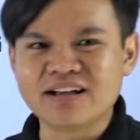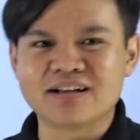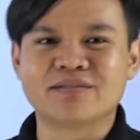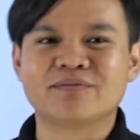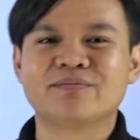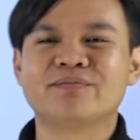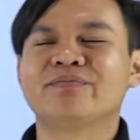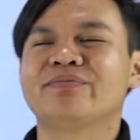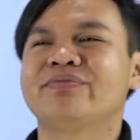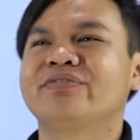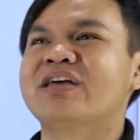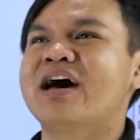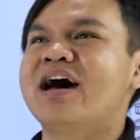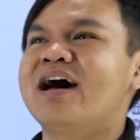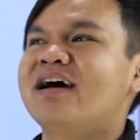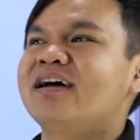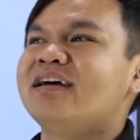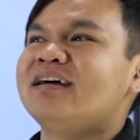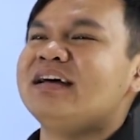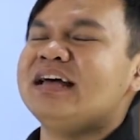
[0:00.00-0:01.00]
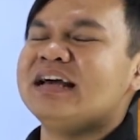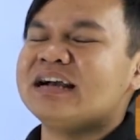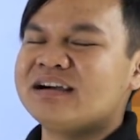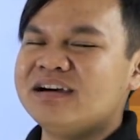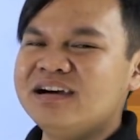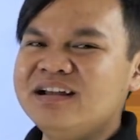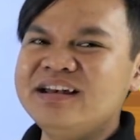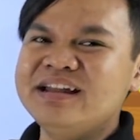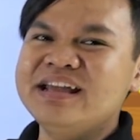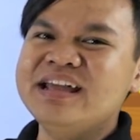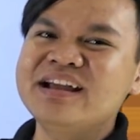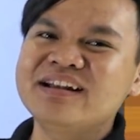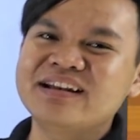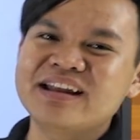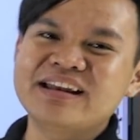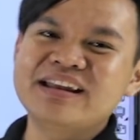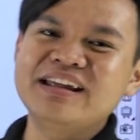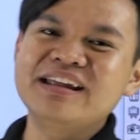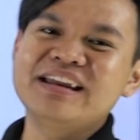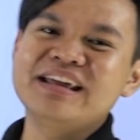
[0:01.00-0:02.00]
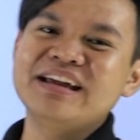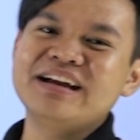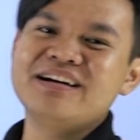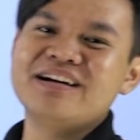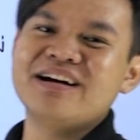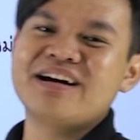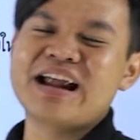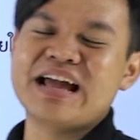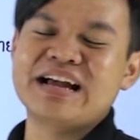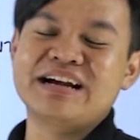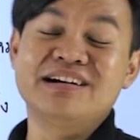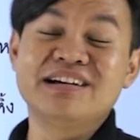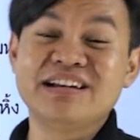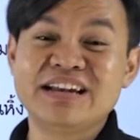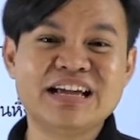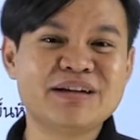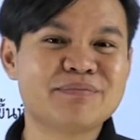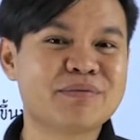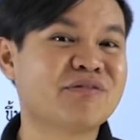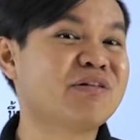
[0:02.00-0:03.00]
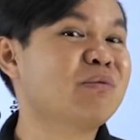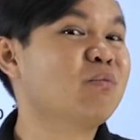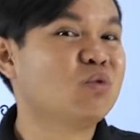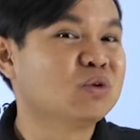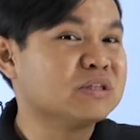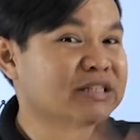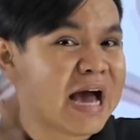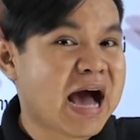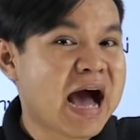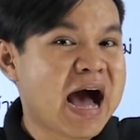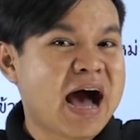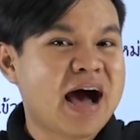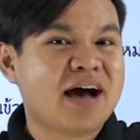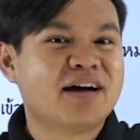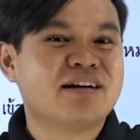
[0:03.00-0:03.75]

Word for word: งนะขึ้นหิ้งในที่นี้คืออะไรขึ้นหิ้งแปลว่าบูชา